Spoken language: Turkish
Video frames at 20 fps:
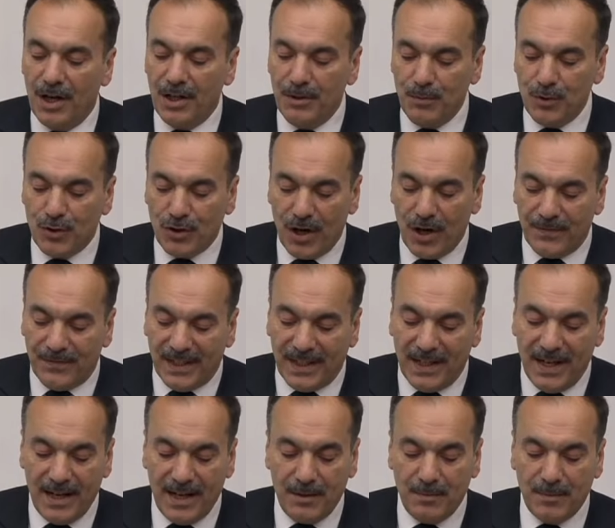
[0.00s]
mali
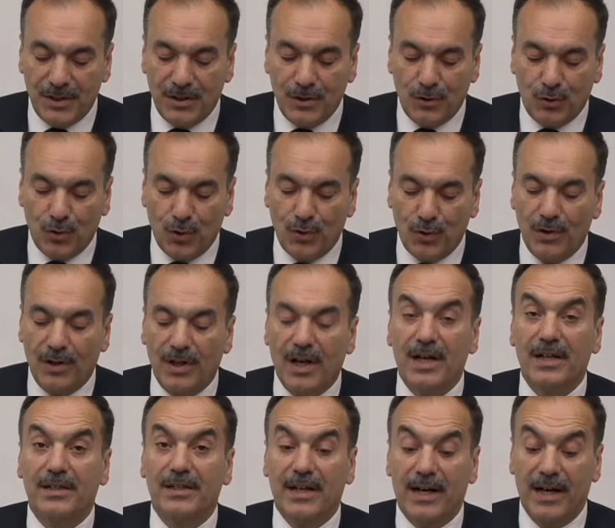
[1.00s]
müşavirlerimizin
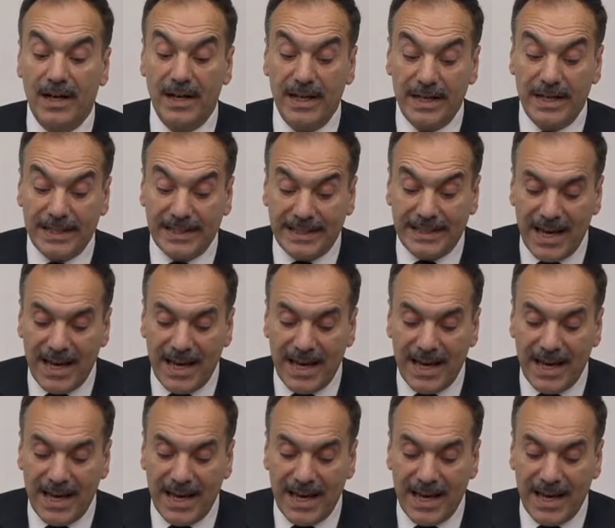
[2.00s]
sorunlarına